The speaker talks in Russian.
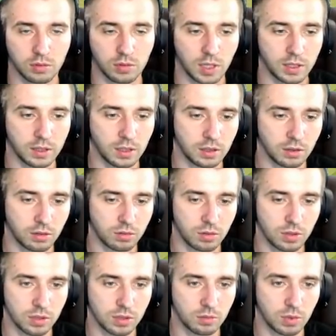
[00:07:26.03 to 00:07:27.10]
ладно, такое
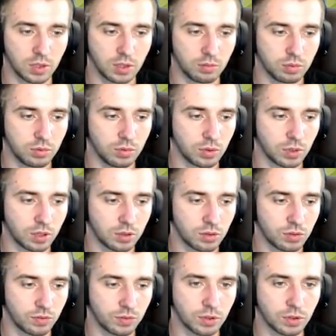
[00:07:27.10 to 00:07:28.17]
себе не буду. Я
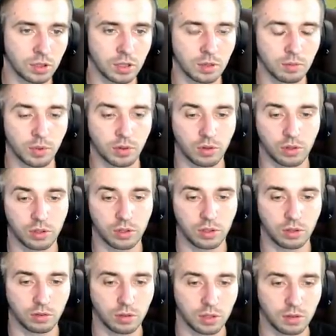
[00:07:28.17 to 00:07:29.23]
хочу все-таки паролить
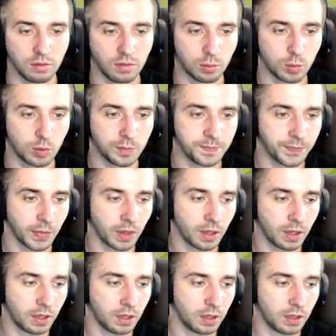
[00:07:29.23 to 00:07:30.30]
героев ему.
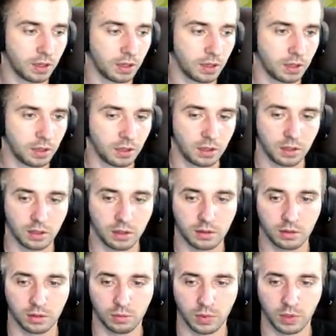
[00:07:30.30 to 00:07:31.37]

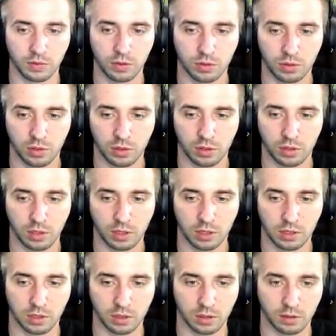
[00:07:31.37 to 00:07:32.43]
Но мне все же
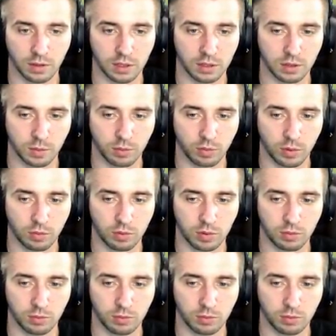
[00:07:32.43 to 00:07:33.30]
интересно. Давайте попробуем